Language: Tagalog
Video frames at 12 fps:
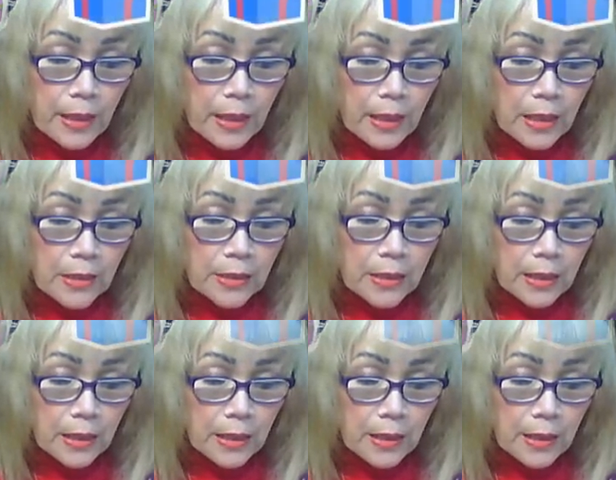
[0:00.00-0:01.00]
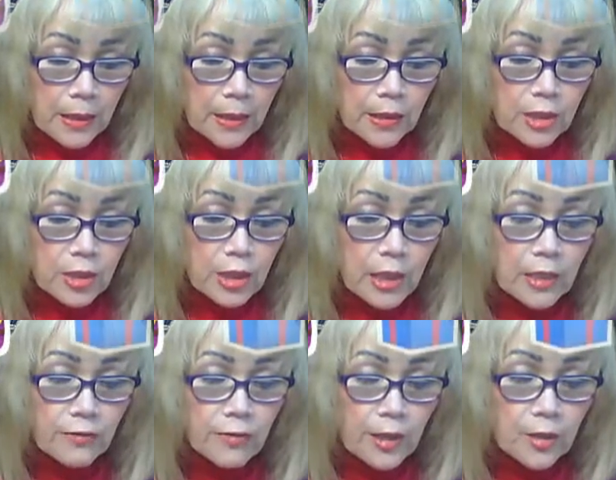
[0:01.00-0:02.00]
And uh,
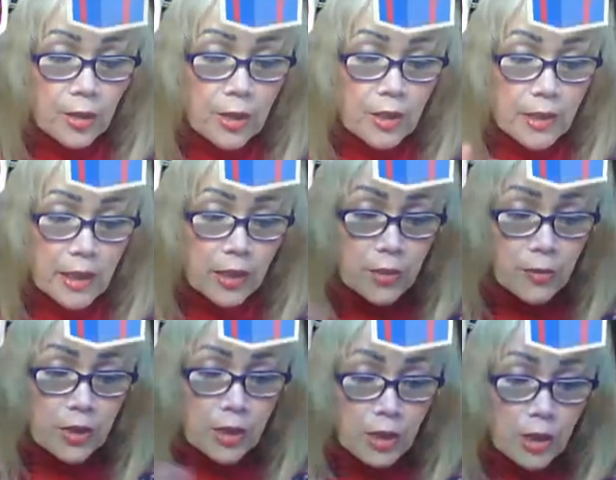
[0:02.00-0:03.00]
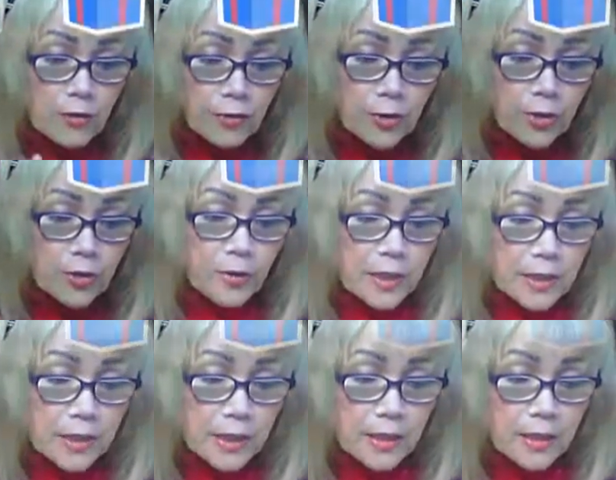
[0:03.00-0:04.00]
Richard Flenders, thank you Richard for your
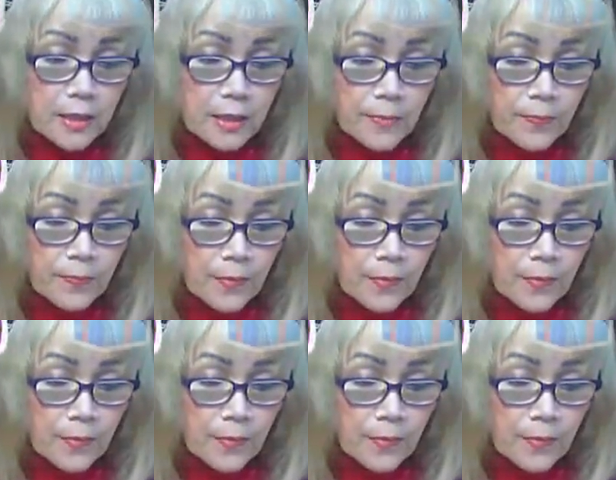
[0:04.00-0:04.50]
greetings.